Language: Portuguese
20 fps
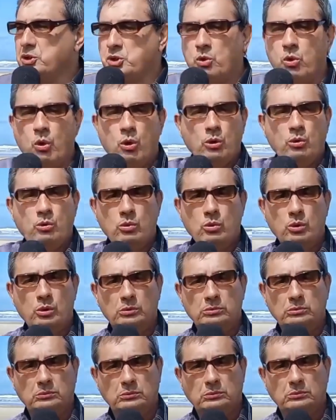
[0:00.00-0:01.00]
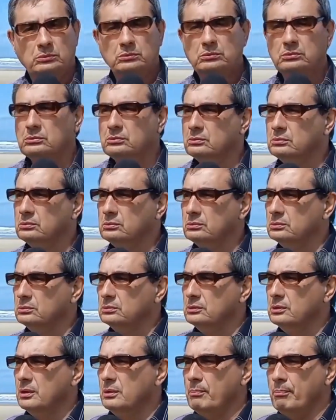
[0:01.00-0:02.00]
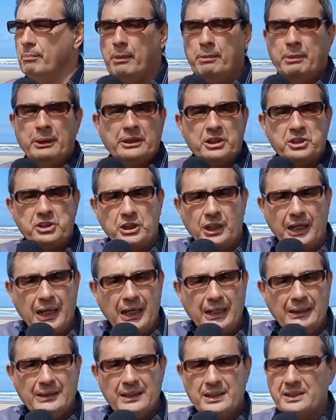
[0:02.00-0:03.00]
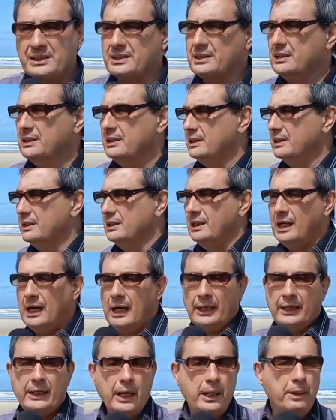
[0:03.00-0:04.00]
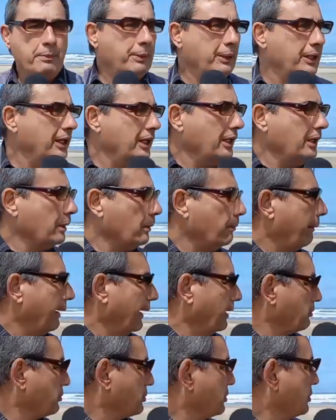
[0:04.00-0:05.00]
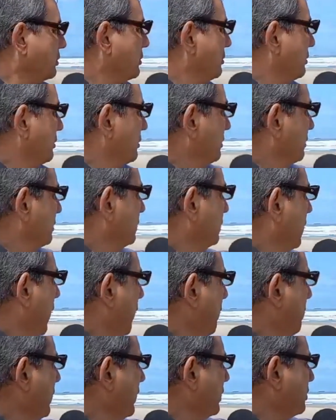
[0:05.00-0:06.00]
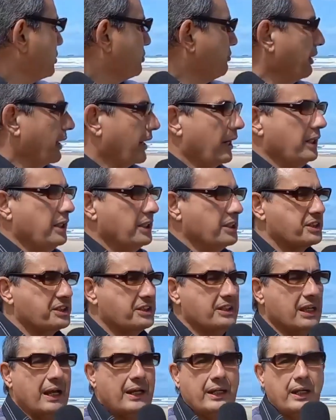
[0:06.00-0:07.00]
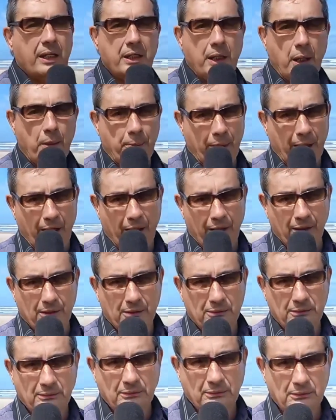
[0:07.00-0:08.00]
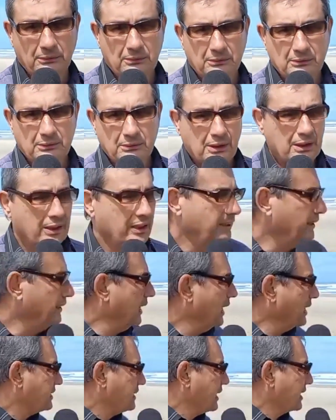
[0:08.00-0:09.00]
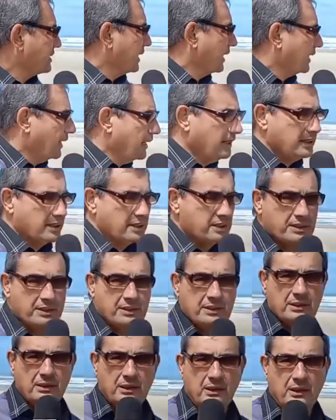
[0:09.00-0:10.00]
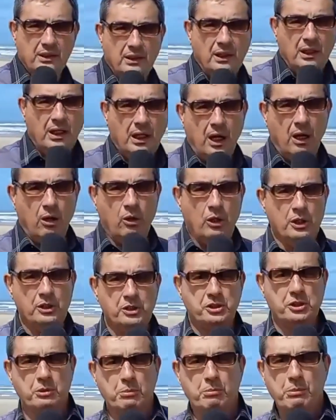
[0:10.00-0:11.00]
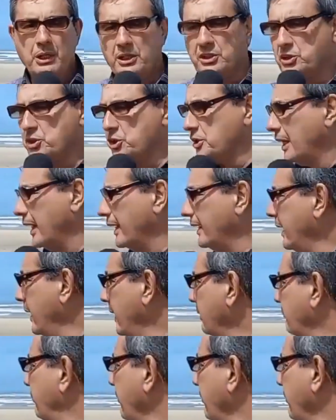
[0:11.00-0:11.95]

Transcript: de coco, bebidas geladas, a caipirinha para os amigos veranistas estarem aqui na praia. Nessas areias, onde mês de janeiro e